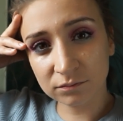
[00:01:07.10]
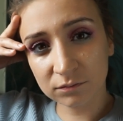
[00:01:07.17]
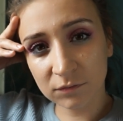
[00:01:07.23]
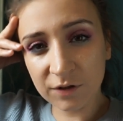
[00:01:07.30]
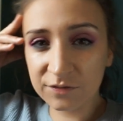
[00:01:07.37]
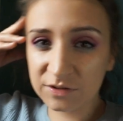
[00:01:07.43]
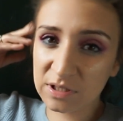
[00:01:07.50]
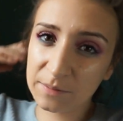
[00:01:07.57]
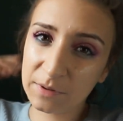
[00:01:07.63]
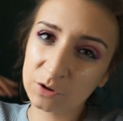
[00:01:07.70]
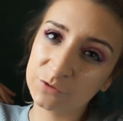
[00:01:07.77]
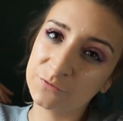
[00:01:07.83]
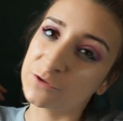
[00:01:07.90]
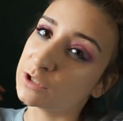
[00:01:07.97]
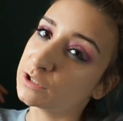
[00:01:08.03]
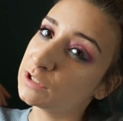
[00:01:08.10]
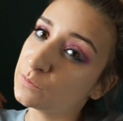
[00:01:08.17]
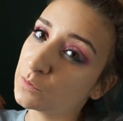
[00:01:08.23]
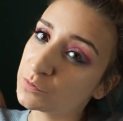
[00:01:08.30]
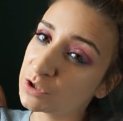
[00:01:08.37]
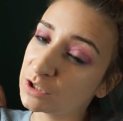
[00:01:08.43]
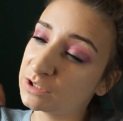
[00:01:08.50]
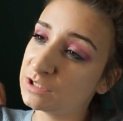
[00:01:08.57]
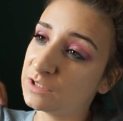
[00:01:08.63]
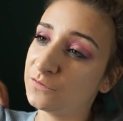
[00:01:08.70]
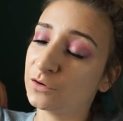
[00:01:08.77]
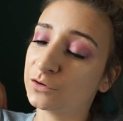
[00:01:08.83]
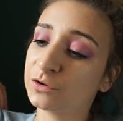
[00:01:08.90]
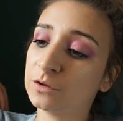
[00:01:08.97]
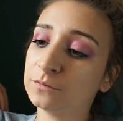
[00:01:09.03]
Nie wstałem jakoś wcześniej, bo przed
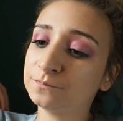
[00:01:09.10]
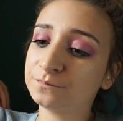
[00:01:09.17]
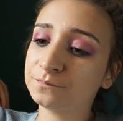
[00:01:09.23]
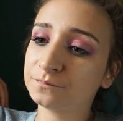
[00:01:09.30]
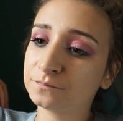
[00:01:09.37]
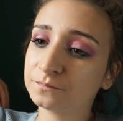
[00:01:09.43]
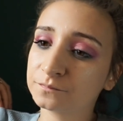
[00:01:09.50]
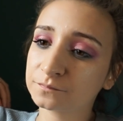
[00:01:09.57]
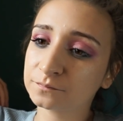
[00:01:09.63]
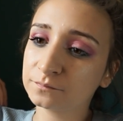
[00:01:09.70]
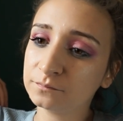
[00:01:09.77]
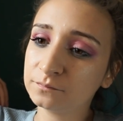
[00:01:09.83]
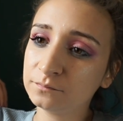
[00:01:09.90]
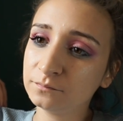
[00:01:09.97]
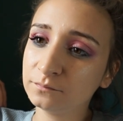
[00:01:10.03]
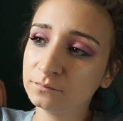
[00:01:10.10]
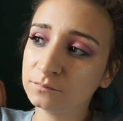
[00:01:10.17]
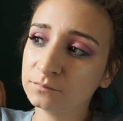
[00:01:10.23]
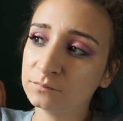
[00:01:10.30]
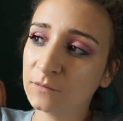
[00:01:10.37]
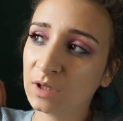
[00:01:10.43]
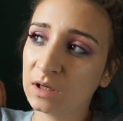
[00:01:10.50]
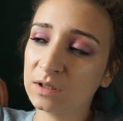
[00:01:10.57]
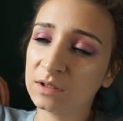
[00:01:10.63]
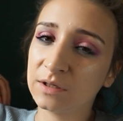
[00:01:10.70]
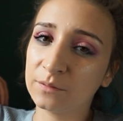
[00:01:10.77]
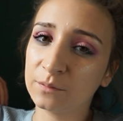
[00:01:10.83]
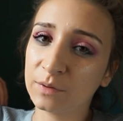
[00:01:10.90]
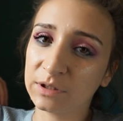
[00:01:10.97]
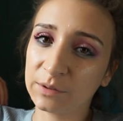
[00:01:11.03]
dziewiątą, ale
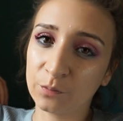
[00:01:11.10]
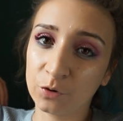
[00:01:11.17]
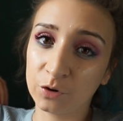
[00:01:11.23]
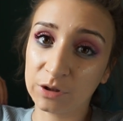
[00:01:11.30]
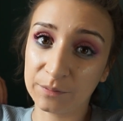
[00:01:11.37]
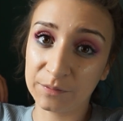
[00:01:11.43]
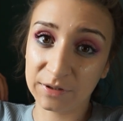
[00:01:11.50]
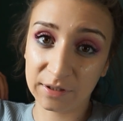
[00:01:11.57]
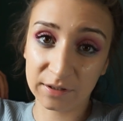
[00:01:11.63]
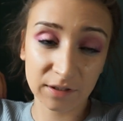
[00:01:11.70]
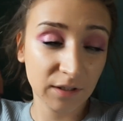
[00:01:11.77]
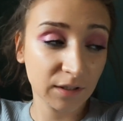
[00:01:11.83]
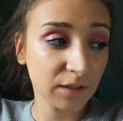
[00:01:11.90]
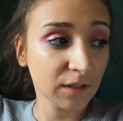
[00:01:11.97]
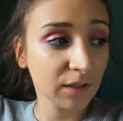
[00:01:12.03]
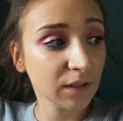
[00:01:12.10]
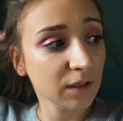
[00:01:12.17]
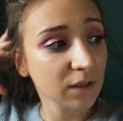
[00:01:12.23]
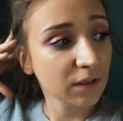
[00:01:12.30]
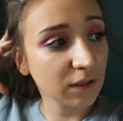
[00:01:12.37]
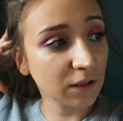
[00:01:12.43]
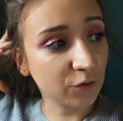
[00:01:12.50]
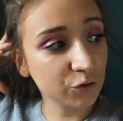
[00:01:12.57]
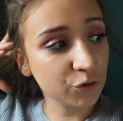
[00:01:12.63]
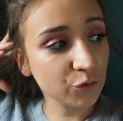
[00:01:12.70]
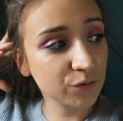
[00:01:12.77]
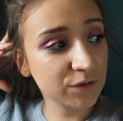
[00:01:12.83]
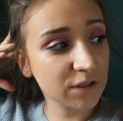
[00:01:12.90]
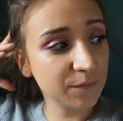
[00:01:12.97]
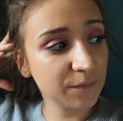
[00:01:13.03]
nie, chyba ta pogoda mnie tak jakoś
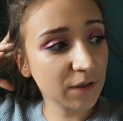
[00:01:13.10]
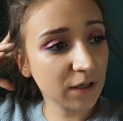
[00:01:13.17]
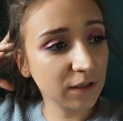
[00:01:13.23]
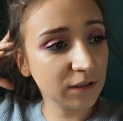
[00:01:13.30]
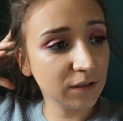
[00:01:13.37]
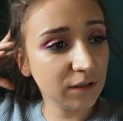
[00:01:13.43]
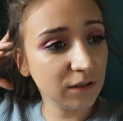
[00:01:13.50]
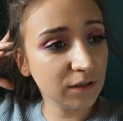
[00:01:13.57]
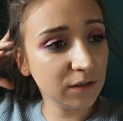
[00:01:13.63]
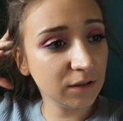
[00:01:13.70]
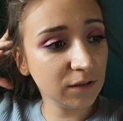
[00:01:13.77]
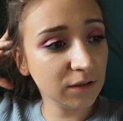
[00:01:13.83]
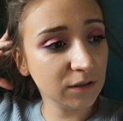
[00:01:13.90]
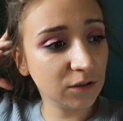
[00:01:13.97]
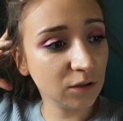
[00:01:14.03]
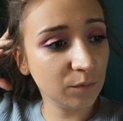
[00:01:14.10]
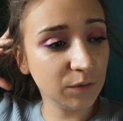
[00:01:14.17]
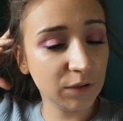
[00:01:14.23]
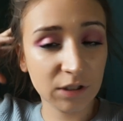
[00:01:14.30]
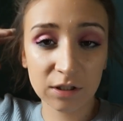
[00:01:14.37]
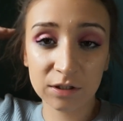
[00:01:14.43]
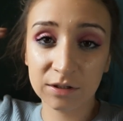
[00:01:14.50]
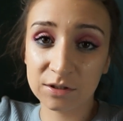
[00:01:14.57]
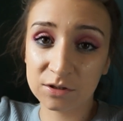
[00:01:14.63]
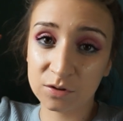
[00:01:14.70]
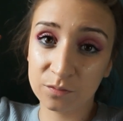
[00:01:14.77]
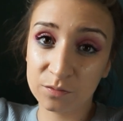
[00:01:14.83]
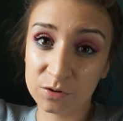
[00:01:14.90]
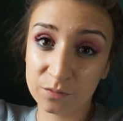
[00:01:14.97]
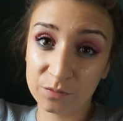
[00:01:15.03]
usypia i, i dobija. Idę
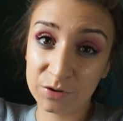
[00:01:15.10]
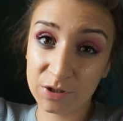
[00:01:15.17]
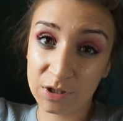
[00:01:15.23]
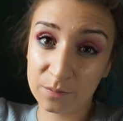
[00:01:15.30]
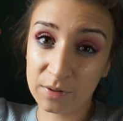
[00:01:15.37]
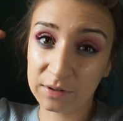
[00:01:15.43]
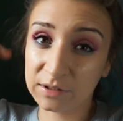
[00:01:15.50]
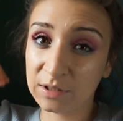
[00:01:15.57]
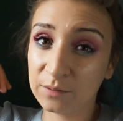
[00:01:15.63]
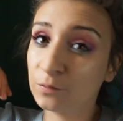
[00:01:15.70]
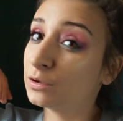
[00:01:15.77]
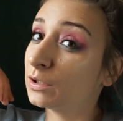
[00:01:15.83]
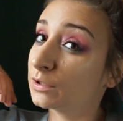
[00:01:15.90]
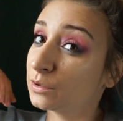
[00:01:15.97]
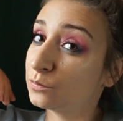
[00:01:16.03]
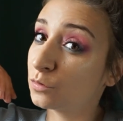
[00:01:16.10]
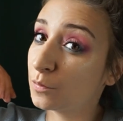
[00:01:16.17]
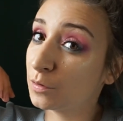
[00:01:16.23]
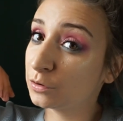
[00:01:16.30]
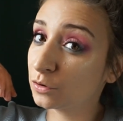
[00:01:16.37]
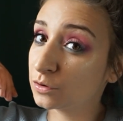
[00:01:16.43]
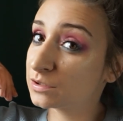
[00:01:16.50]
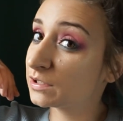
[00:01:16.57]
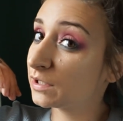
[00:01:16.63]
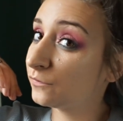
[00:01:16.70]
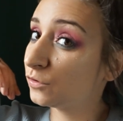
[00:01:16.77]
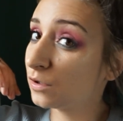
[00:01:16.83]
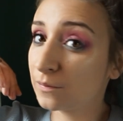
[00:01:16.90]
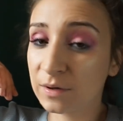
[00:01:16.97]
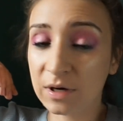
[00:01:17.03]
sobie zrobić herbatę, bo na ten moment
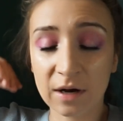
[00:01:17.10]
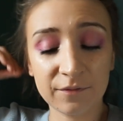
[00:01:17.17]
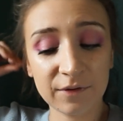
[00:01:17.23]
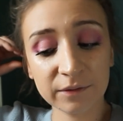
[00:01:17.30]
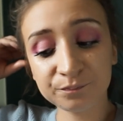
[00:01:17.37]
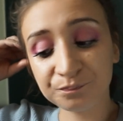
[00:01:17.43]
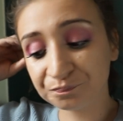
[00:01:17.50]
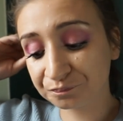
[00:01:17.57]
odstawiłam kawę